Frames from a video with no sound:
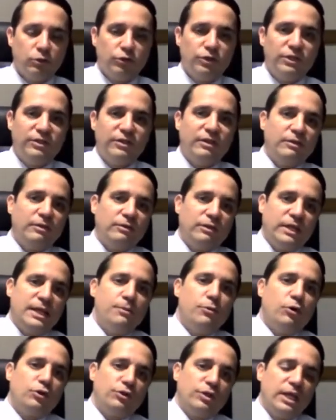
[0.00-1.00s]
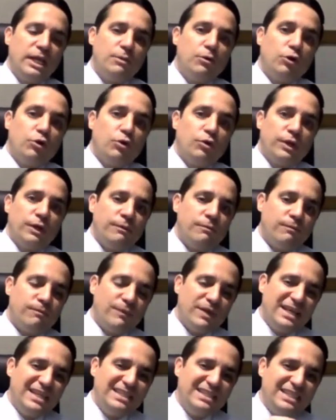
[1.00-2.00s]
Entonces, tenemos,
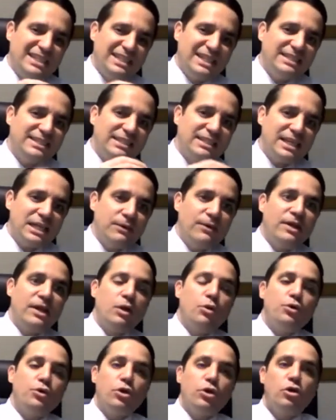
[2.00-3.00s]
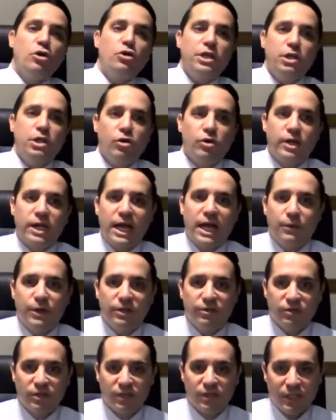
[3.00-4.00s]
eh, incidencias a nivel neurológico
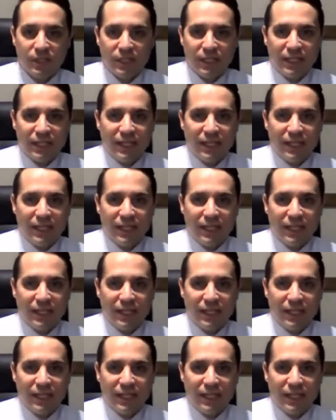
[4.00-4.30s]
graves